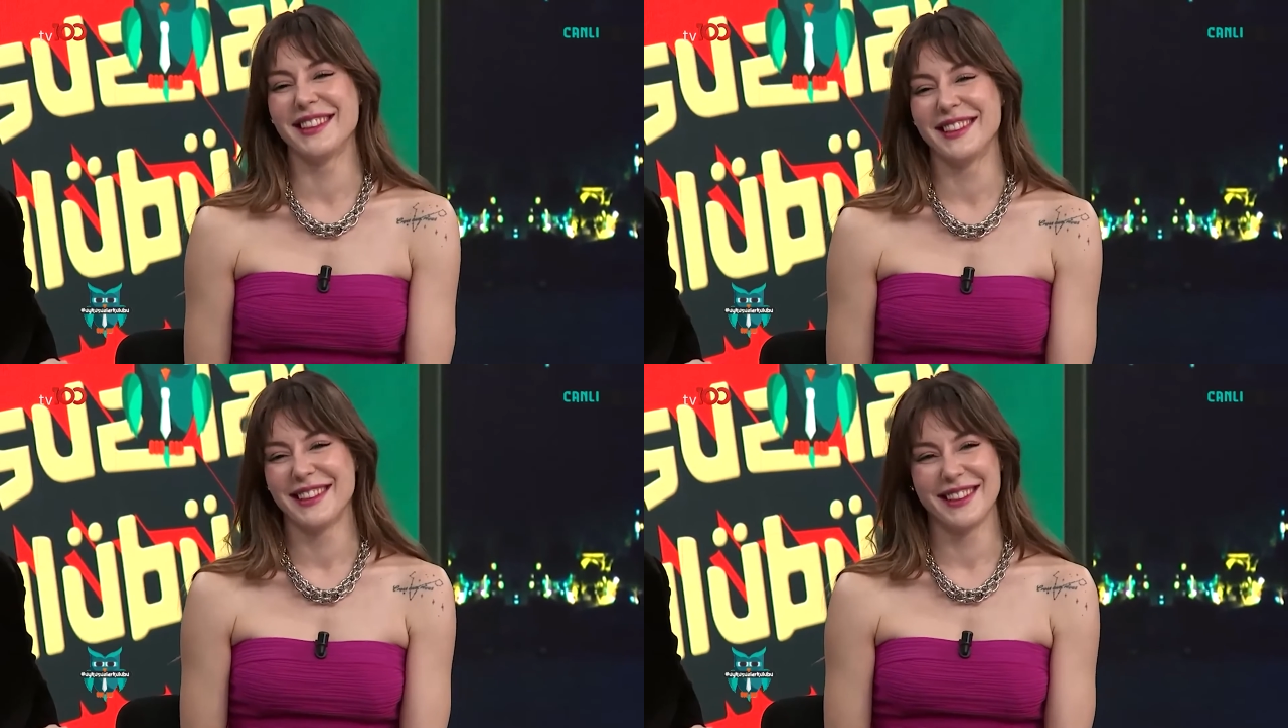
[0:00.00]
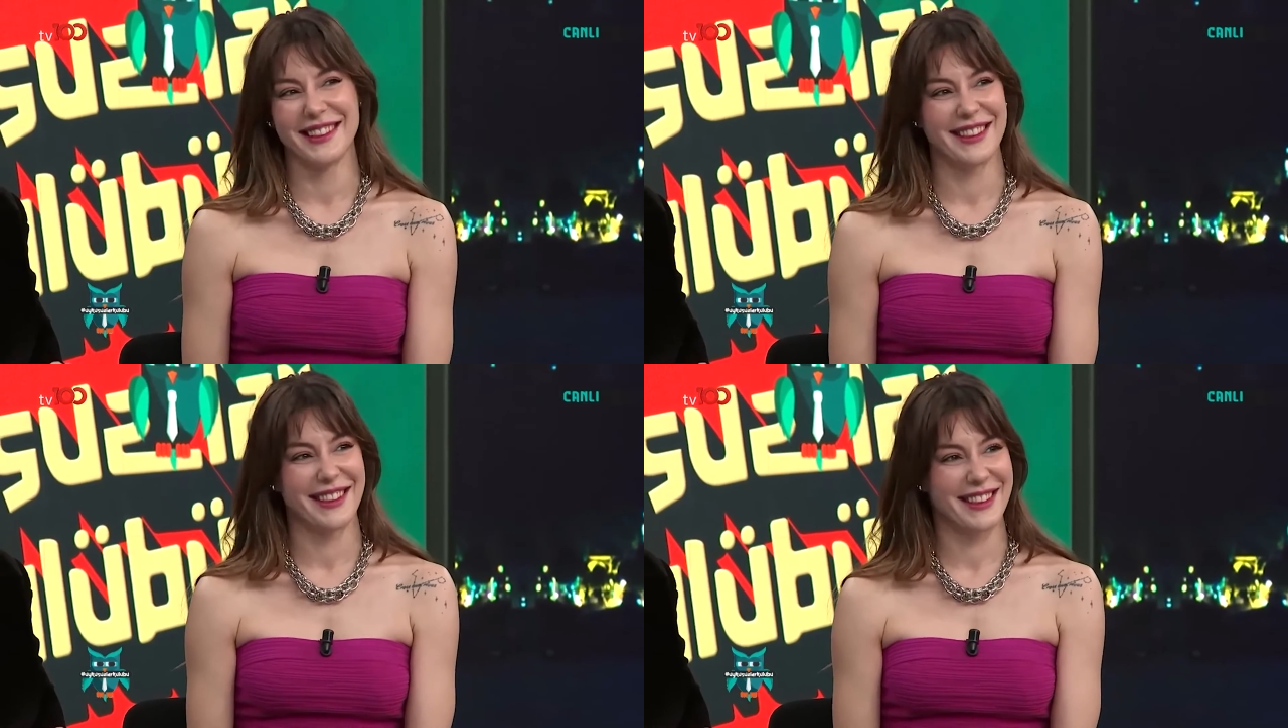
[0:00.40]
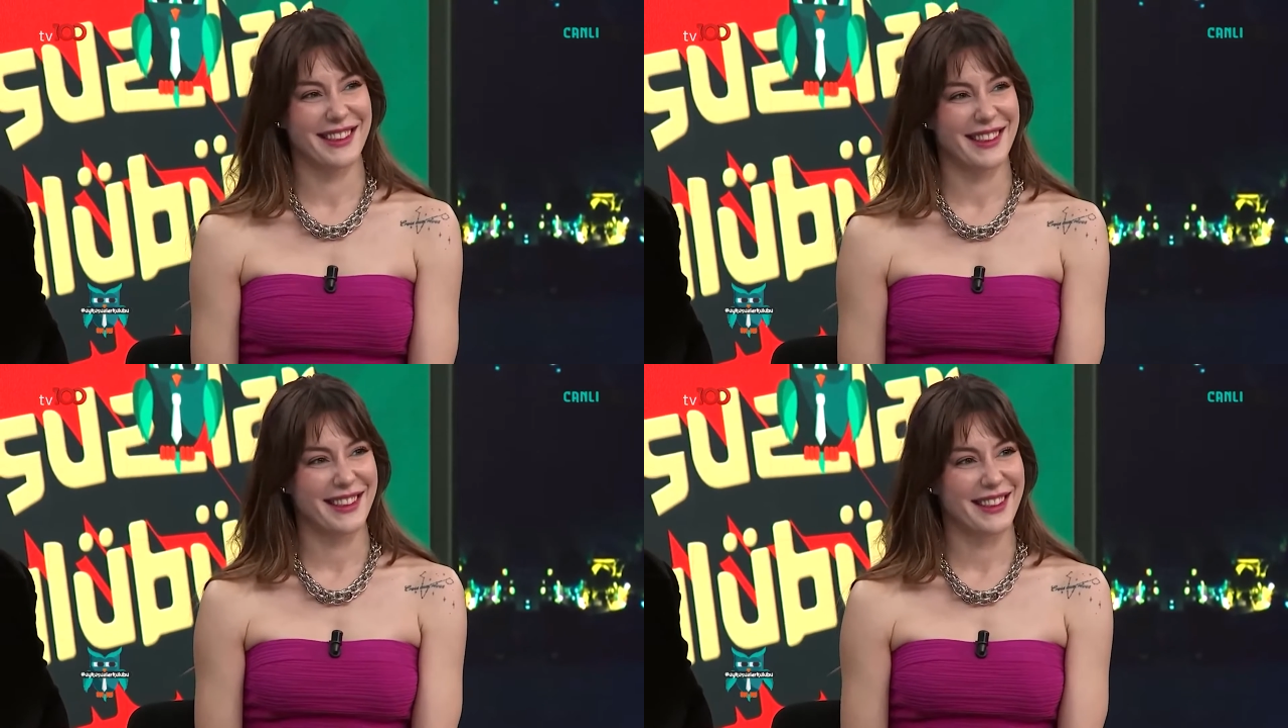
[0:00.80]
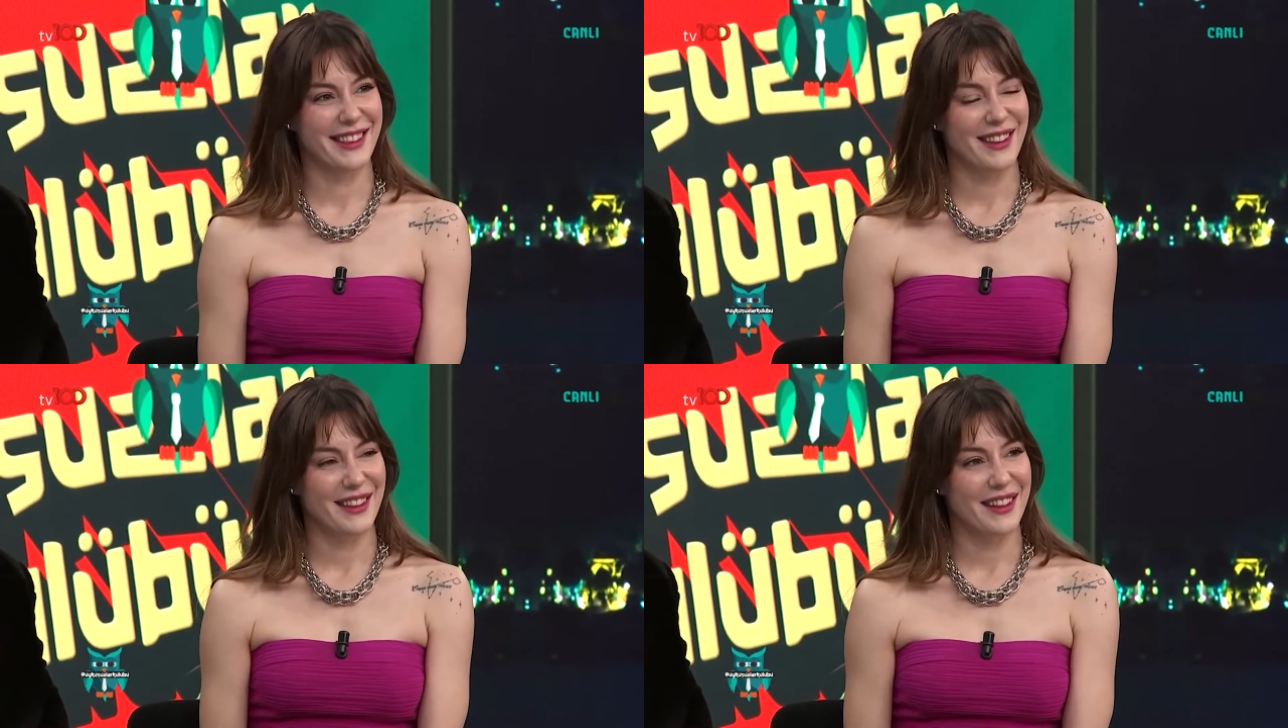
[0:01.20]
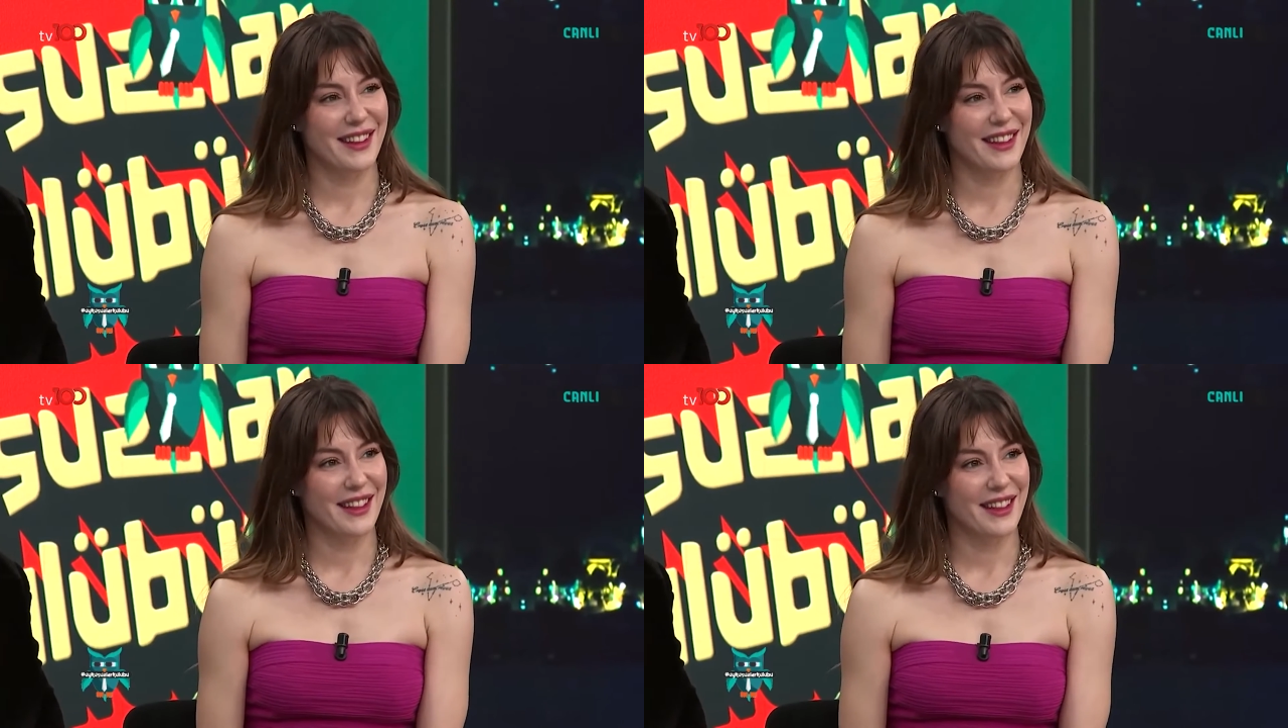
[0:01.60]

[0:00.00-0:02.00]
Zulavski diye bir Polonyalı